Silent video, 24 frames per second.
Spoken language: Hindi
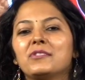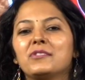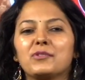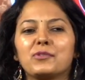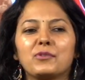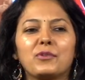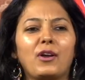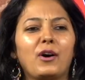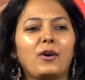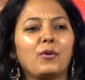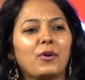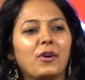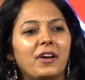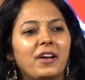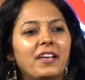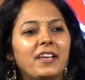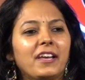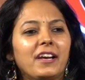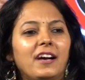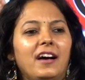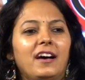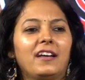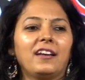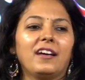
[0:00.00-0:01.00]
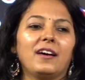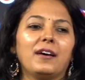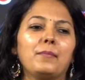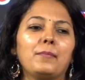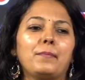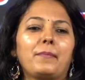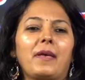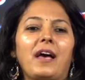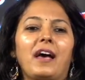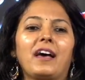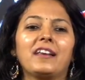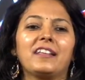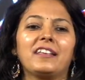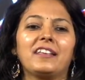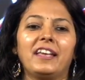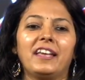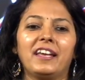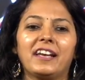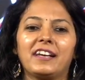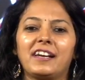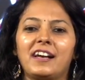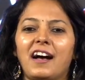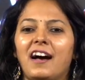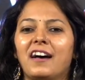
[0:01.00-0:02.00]
सुना होगा ये गाना प्यार की
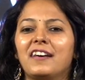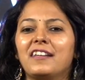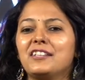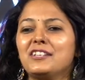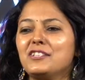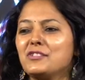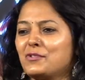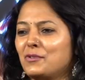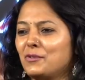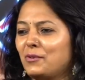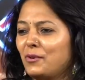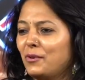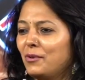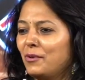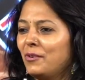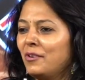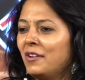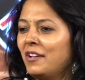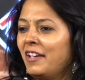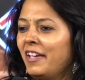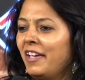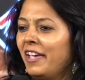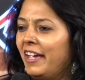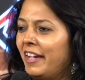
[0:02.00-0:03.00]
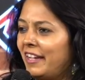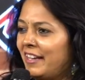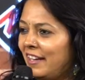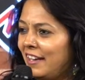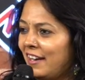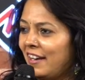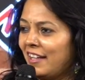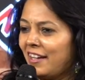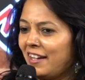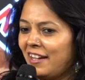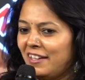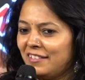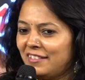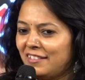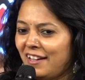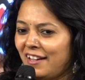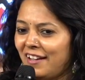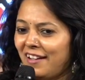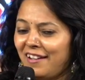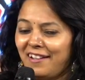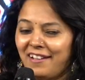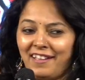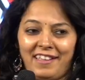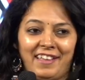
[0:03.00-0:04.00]
एक कहानी सुनो एक लड़का था
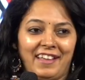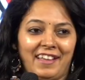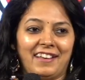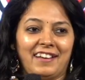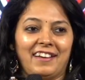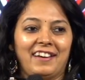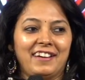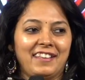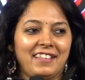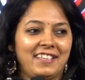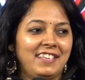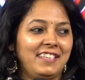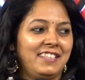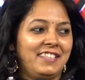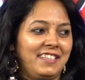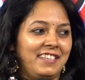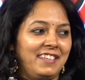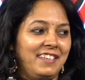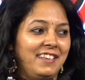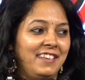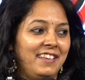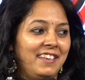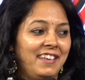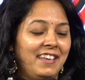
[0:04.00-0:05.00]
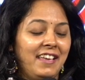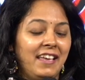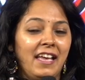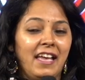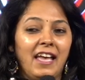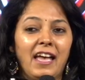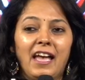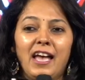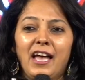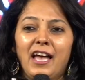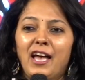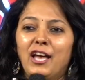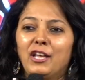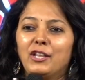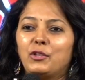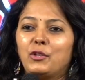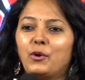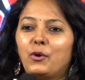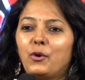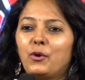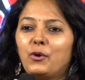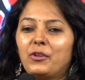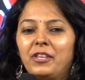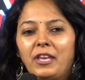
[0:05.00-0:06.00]
एक लड़की थी तो
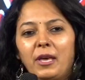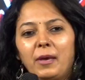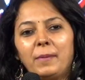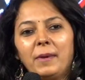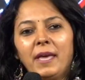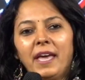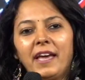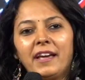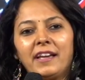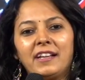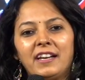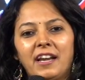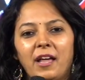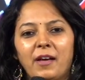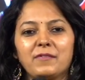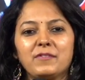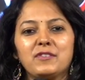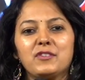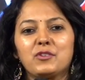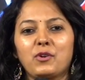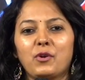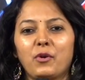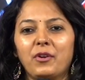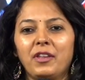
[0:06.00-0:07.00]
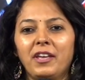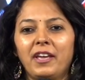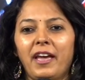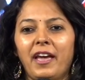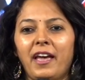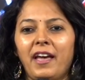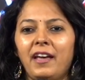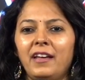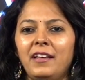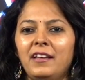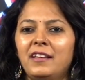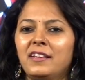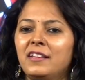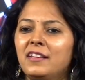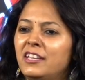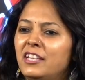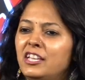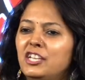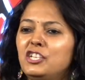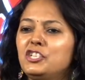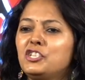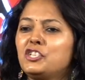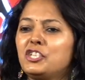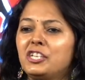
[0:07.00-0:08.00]
ये भी एक लव स्टोरी है
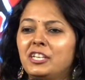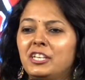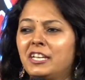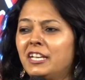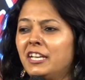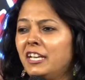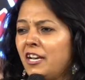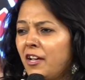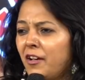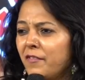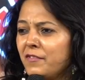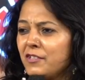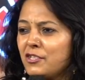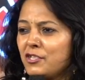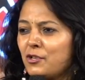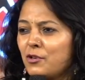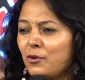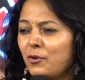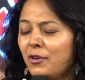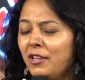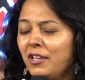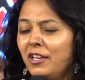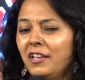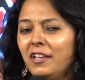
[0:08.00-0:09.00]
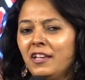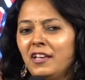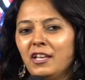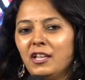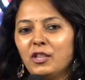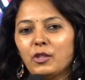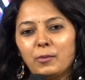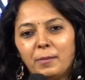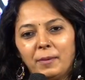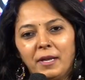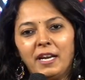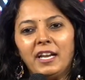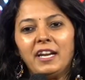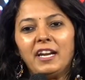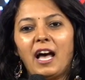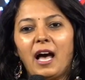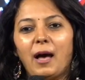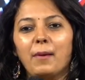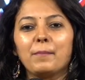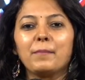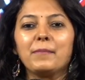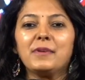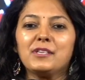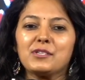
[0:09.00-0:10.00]
ही शी की लव स्टोरी तो मैंने
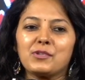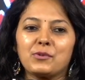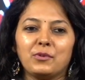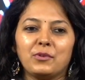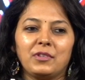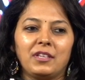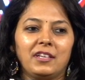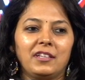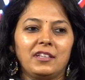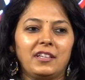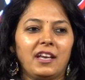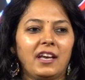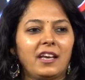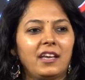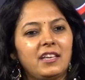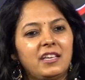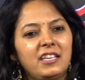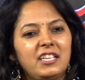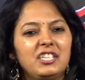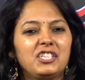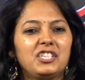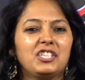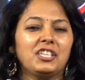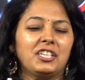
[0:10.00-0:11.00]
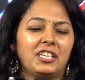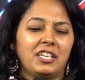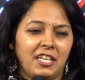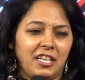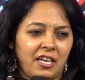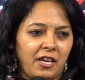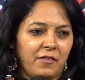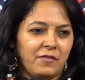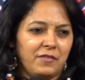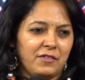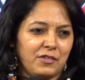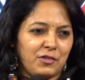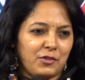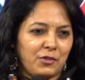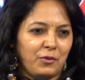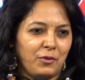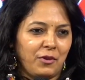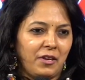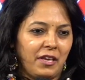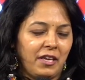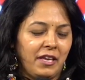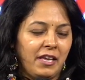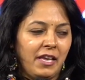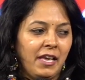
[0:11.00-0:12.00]
नाम भी इसको दे दिया है ही शी की लव
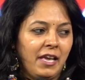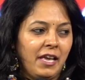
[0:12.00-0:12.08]
स्टोरी